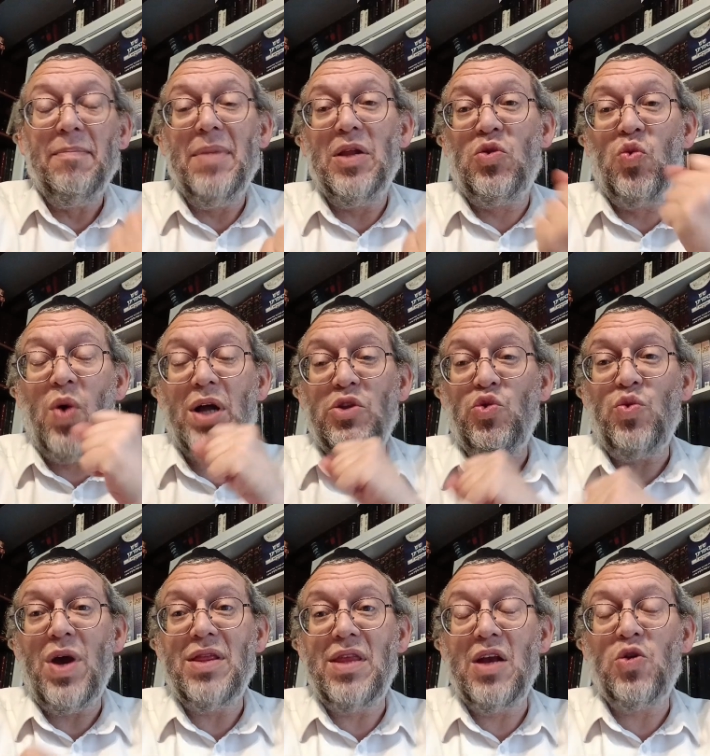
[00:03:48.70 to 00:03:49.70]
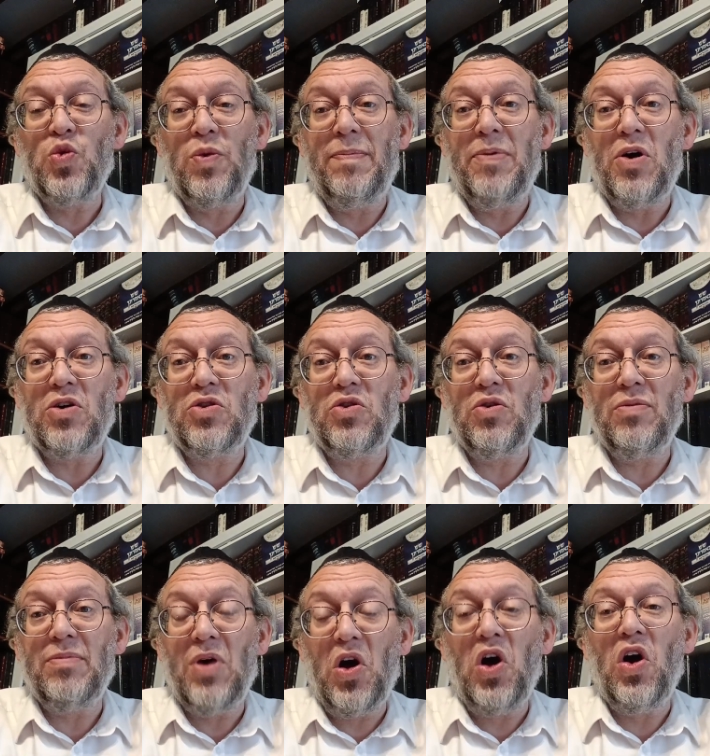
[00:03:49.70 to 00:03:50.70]
mais toi tu as des
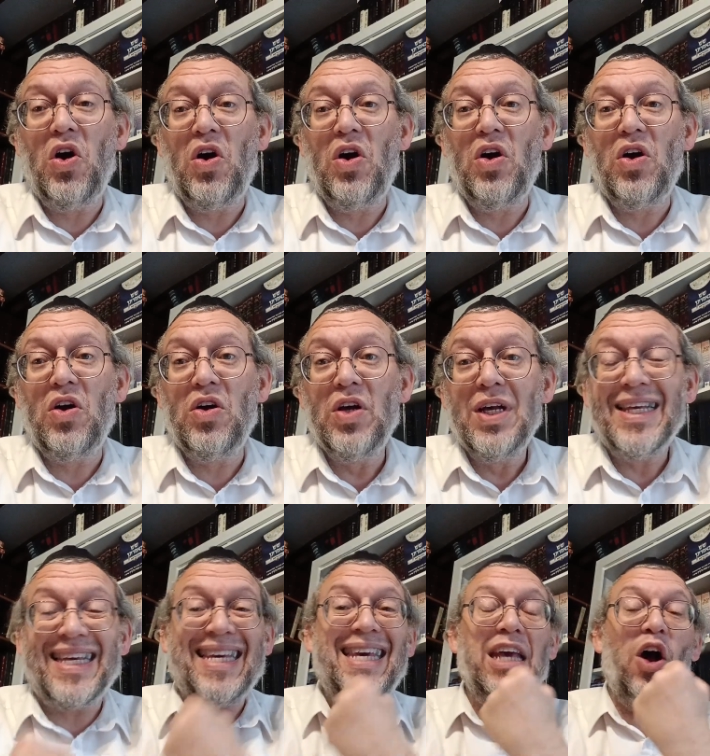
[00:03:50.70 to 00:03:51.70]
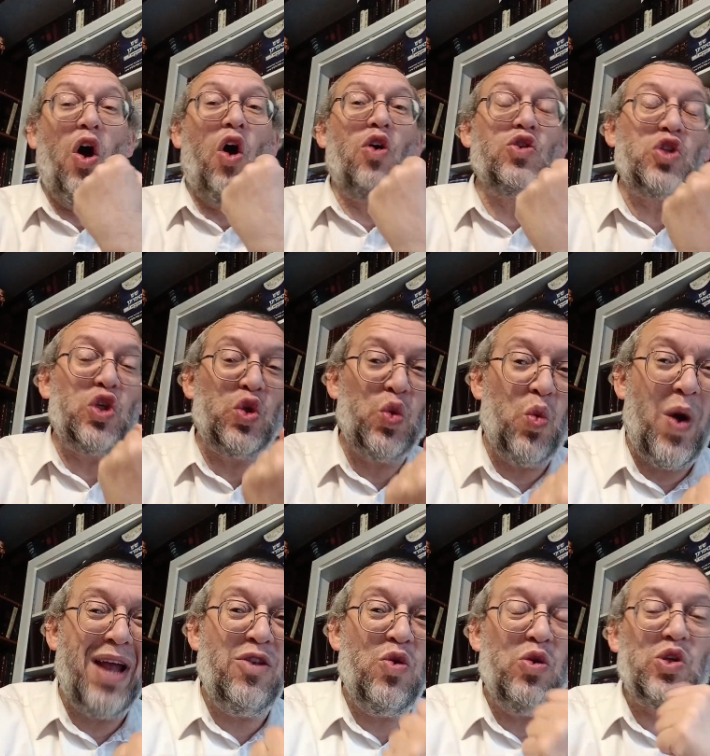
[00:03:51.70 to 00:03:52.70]
comportements qui en
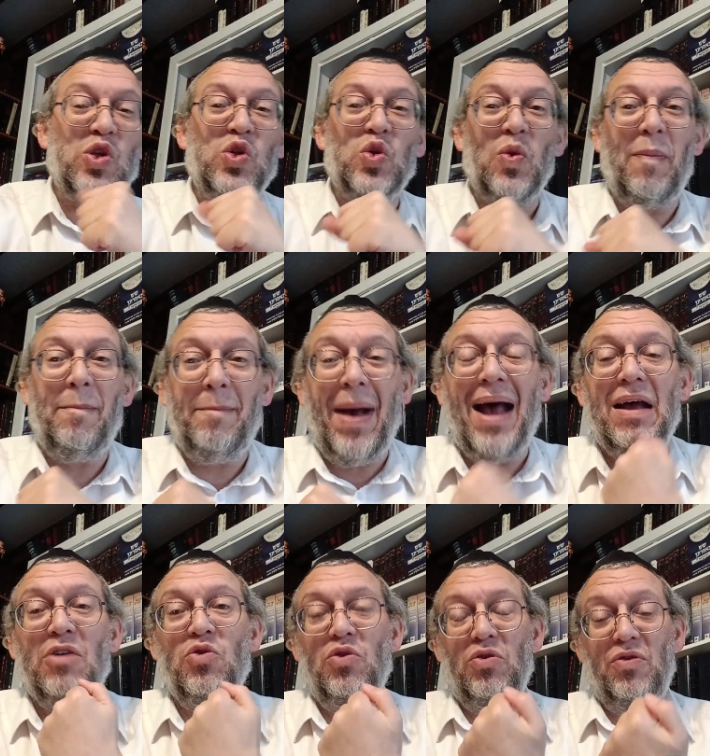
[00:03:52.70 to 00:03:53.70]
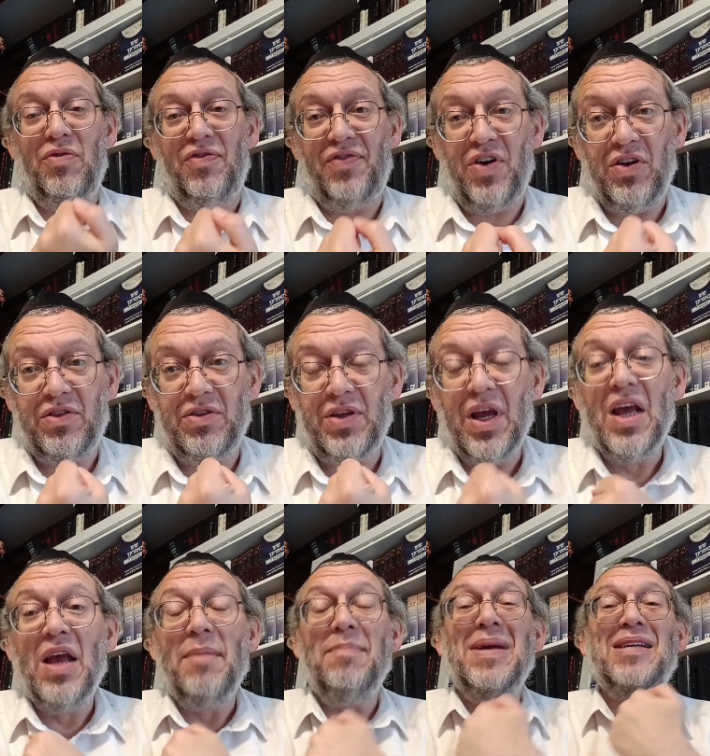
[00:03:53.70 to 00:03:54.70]
soi ne sont pas une faute,
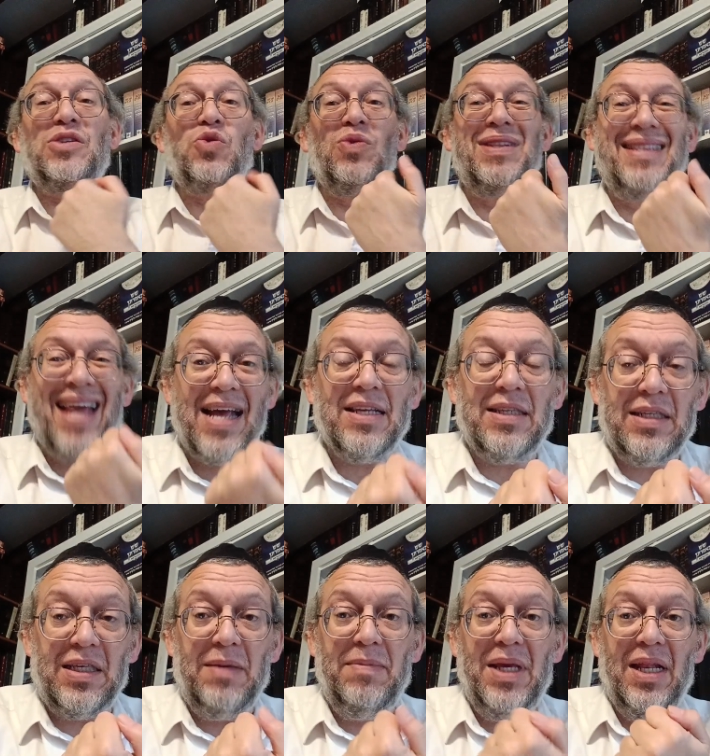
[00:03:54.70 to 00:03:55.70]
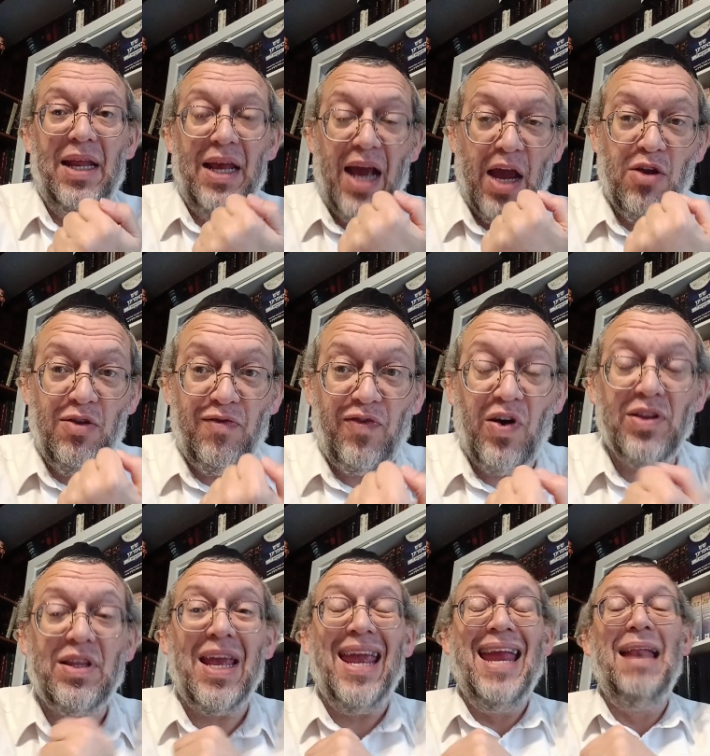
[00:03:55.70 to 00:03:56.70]
mais sont assimilés à une
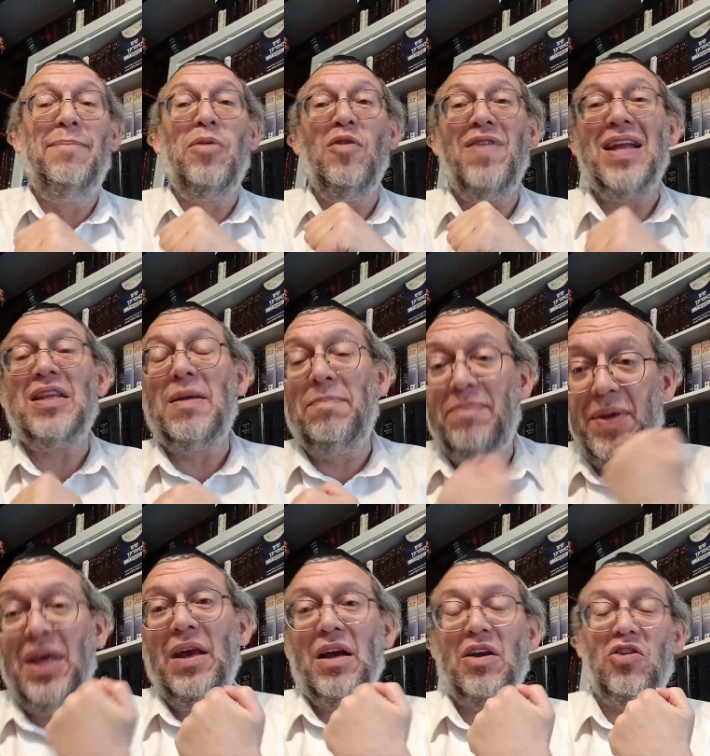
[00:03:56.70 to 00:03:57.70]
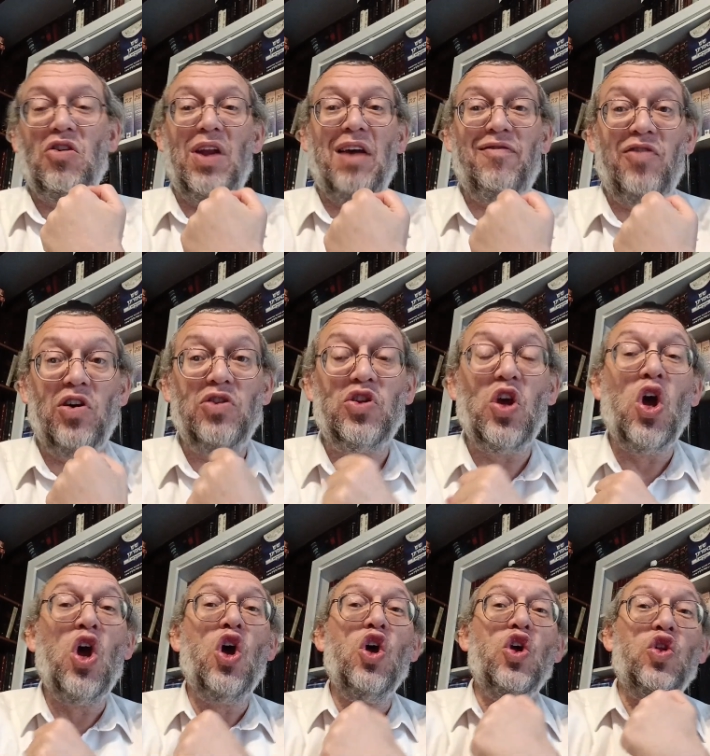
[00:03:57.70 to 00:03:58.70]
faute et ils peuvent être pires que la faute.
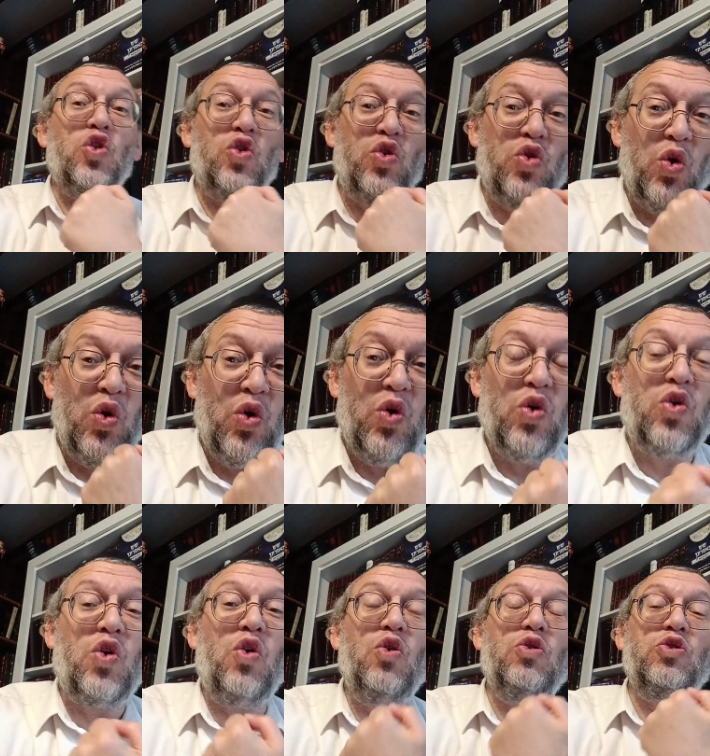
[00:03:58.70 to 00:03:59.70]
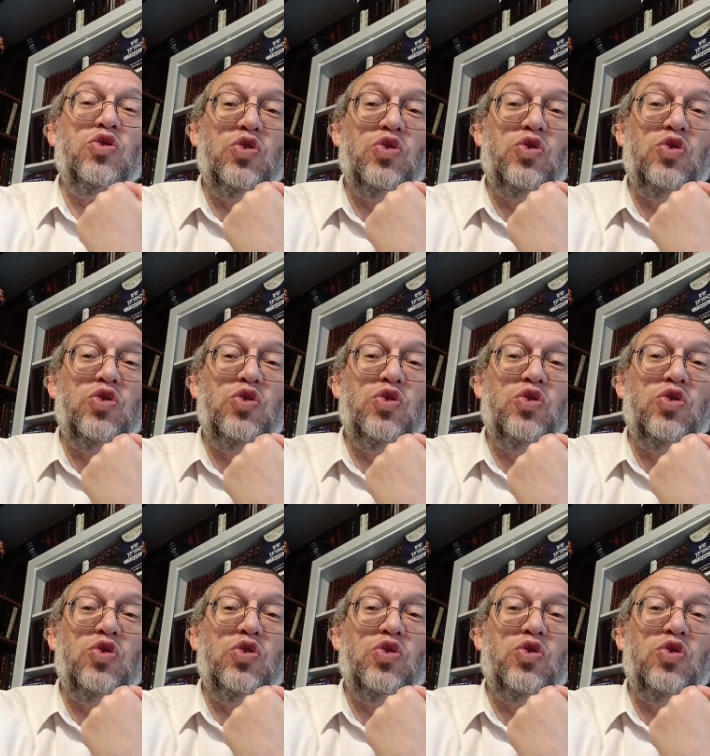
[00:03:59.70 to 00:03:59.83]
Donc le